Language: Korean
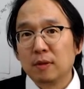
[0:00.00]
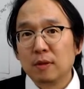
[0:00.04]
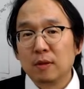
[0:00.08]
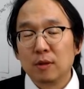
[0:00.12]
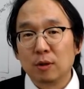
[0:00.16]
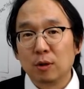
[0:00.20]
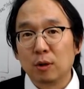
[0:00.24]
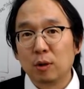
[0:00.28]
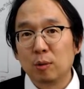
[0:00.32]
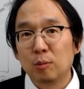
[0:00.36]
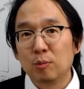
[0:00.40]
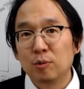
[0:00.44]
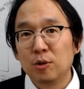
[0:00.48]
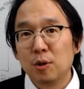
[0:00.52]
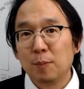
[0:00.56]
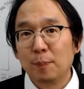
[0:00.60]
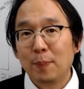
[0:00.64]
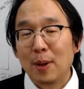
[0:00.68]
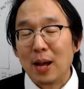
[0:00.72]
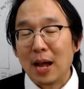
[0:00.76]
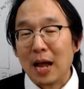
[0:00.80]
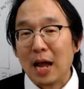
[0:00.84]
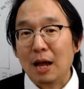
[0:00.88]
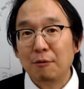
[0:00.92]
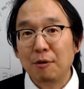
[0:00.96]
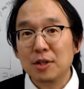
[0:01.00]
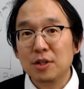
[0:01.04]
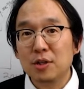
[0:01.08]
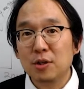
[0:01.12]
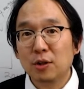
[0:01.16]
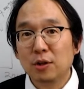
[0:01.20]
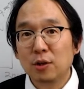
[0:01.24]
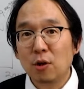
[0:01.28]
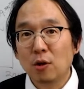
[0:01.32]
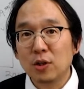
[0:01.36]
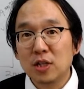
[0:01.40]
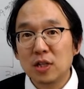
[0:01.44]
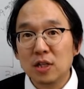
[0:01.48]
여러분들
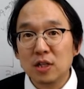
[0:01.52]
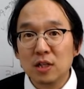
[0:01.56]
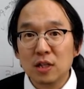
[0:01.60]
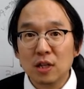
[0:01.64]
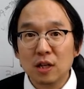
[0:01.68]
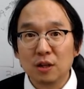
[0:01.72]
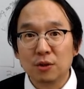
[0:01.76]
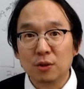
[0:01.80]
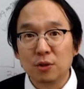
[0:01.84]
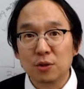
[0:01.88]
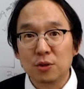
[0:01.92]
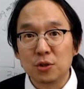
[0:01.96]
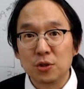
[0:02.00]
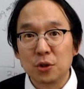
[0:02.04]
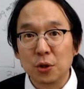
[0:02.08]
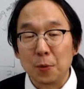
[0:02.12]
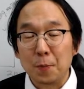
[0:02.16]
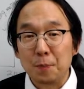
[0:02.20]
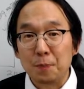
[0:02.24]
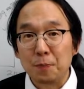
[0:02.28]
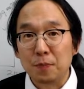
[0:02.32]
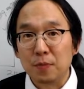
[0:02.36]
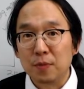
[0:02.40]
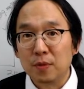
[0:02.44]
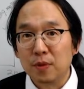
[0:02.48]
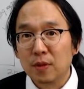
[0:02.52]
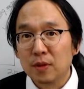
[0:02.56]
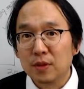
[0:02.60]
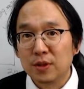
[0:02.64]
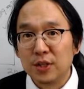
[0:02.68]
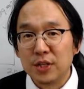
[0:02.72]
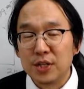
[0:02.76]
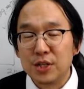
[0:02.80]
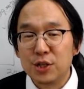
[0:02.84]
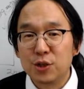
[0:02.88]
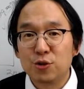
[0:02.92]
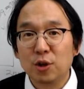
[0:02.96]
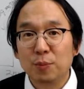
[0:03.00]
파괴적 혁신이라 그러죠.
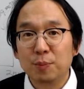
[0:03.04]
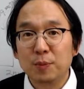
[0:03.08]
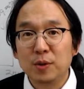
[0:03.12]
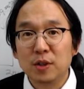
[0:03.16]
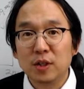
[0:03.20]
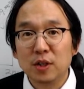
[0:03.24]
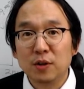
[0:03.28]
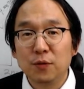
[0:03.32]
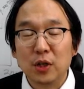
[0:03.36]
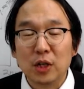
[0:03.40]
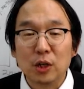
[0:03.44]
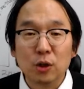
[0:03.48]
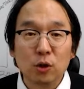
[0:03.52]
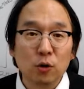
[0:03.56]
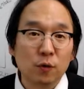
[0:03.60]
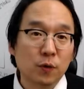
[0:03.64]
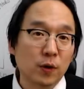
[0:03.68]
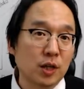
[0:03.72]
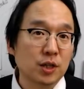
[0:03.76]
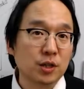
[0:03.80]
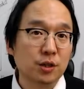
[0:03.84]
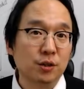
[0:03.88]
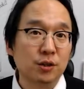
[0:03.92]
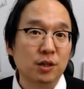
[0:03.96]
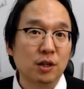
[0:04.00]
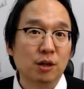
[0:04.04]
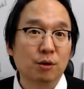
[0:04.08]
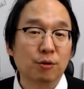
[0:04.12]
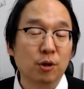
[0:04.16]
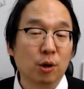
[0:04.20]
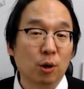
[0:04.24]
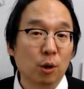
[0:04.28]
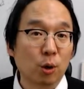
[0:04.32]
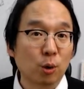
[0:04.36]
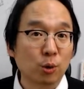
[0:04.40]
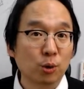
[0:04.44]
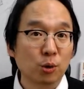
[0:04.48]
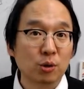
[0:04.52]
disruptive innovation이라고
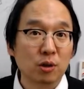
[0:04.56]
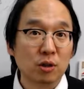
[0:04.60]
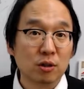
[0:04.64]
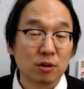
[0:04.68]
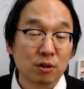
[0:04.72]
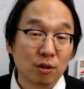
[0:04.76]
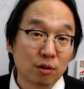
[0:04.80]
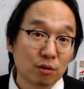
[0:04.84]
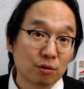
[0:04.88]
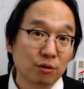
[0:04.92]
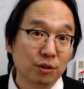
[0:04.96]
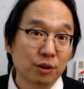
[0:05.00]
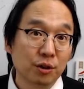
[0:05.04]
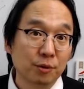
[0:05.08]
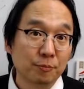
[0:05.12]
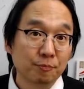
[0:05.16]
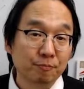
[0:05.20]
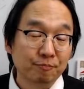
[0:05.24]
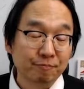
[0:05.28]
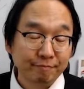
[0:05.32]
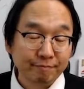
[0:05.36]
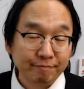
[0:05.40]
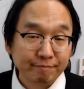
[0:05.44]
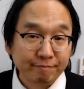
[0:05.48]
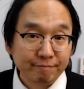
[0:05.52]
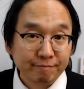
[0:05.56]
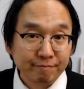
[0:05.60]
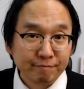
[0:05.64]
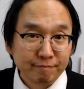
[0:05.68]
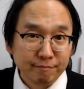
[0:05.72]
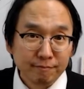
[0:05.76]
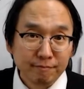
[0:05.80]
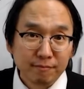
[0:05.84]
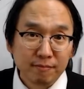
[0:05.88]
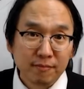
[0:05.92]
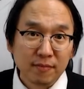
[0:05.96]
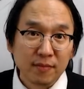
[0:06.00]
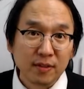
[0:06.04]
영어로는 그러고요.
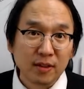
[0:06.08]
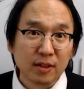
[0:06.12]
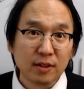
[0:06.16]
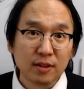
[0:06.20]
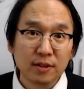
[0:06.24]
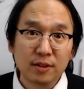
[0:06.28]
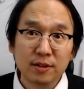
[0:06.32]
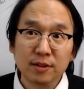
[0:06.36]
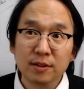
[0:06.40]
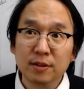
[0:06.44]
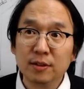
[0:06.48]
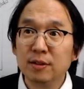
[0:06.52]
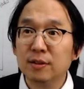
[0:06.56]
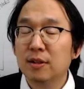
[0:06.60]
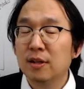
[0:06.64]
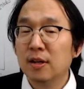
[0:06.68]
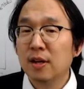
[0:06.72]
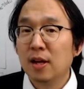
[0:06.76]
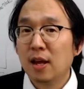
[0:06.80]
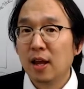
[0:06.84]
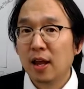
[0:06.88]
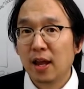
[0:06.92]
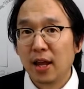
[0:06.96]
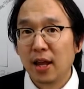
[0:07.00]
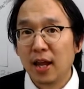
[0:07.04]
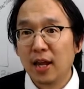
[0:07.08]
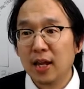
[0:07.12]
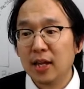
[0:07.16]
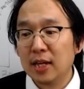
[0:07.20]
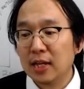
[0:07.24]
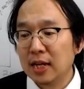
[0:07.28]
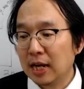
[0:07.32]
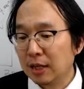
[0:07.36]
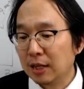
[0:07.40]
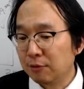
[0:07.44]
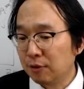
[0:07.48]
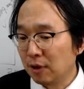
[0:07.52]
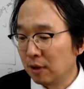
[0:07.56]
그
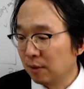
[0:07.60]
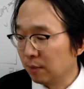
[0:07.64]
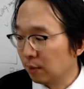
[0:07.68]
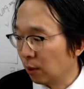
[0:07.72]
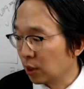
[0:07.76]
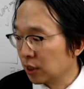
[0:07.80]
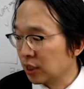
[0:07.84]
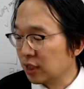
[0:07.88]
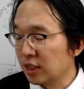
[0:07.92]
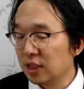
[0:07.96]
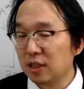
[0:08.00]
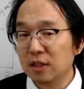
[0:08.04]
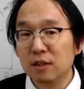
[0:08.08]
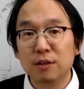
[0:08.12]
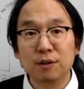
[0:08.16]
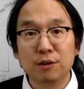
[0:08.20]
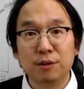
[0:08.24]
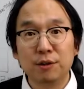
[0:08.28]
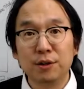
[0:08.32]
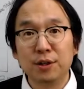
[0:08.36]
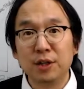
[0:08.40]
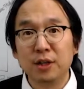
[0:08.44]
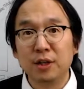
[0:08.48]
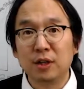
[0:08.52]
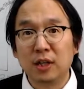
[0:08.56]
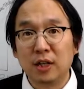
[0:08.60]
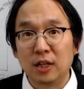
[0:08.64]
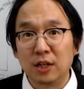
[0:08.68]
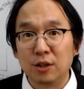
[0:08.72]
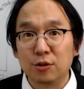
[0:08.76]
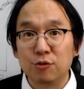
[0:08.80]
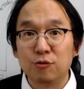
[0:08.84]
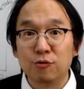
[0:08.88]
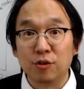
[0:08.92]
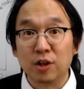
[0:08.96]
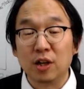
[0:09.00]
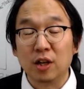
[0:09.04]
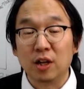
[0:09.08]
AI와 머신 러닝
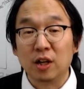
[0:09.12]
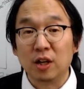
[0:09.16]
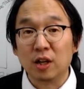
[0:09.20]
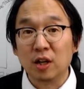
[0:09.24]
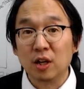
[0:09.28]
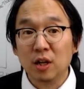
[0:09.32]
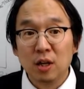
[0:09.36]
기술이